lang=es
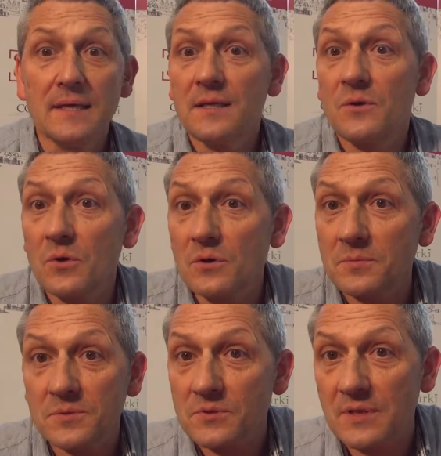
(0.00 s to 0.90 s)
Y luego
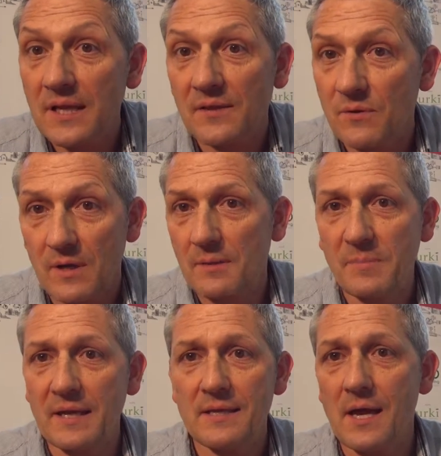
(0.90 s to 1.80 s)
pues, os quería hacer una
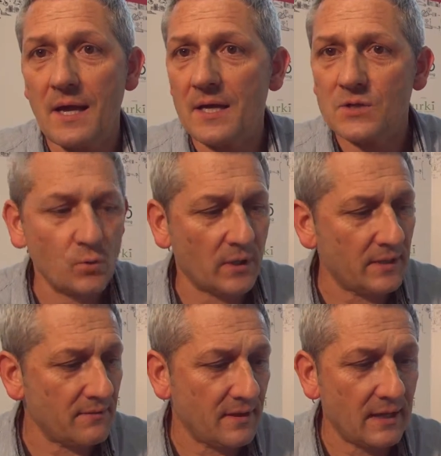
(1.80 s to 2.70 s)
pequeña
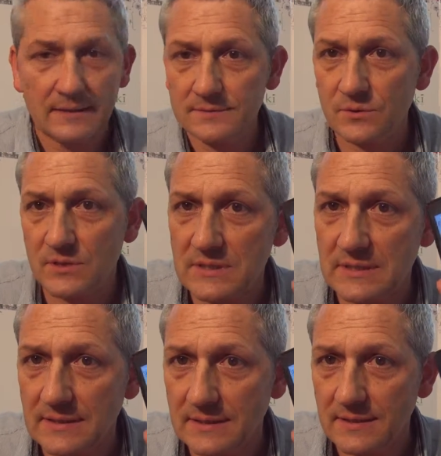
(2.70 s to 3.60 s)
sugerencia. No sé
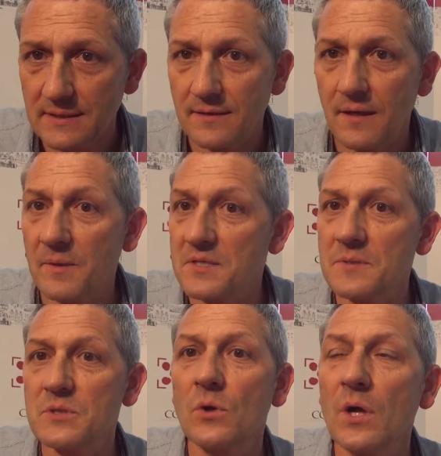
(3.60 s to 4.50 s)
si habréis
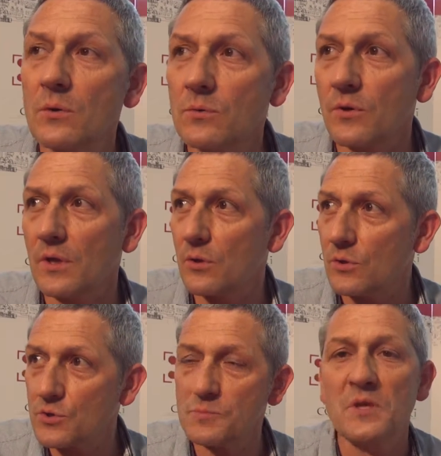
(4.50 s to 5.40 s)
visto alguno de
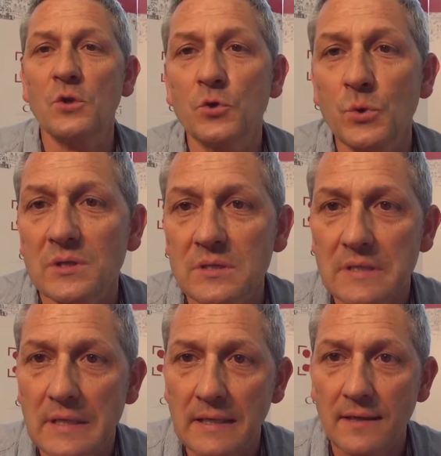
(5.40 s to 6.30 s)
los
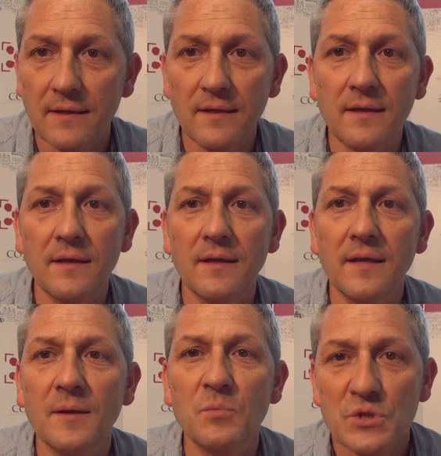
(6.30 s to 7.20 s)
videotweets eh,
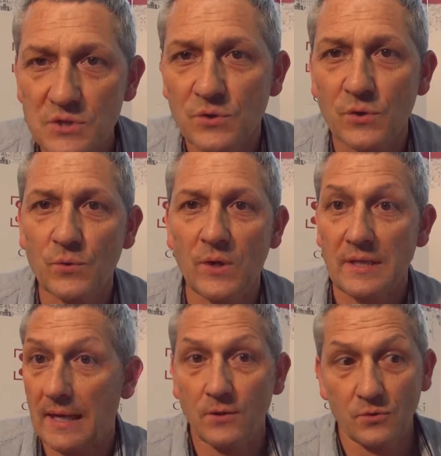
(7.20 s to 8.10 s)
que hemos hecho
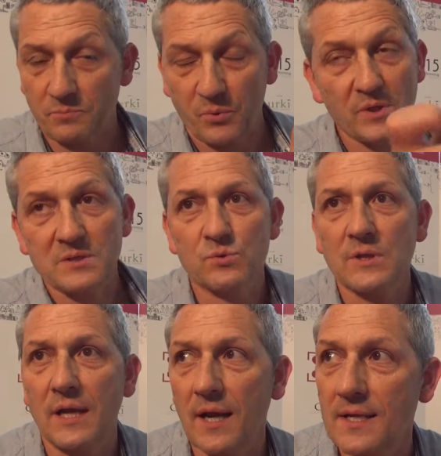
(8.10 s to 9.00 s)
durante la ICOT. Podéis
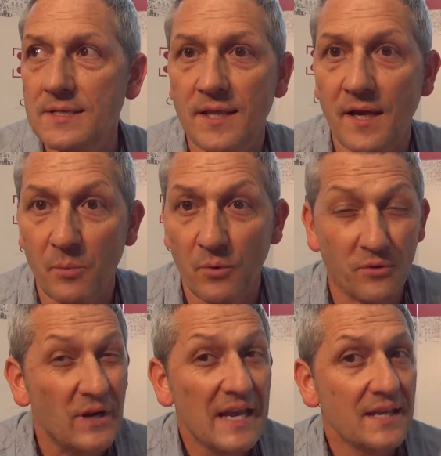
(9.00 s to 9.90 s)
buscar la lista de
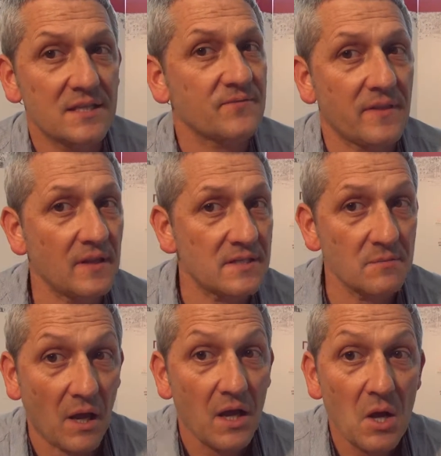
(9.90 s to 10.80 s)
reproducción y es
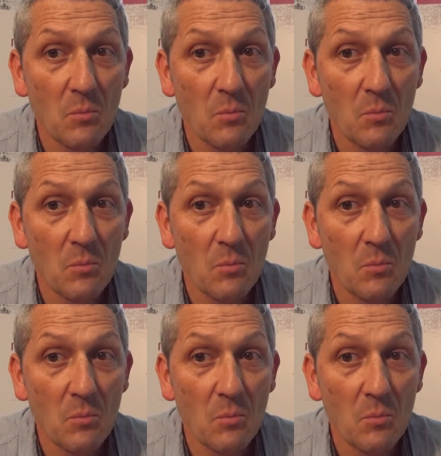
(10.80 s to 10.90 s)
facilísima.